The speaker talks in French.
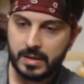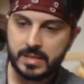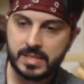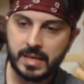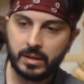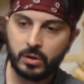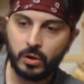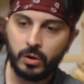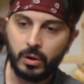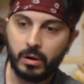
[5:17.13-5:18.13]
c'est que
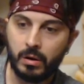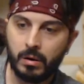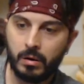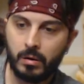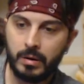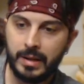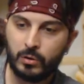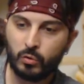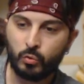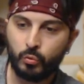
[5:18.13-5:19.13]
euh, les
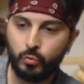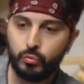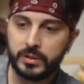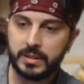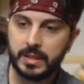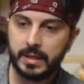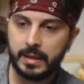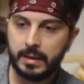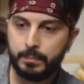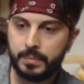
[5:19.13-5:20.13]
trous
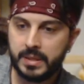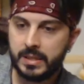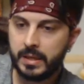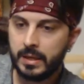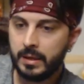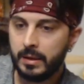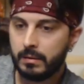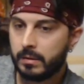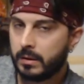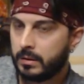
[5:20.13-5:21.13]
des pieds
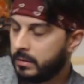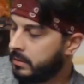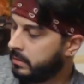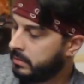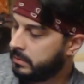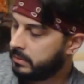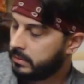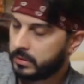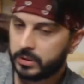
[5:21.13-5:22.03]
ne euh,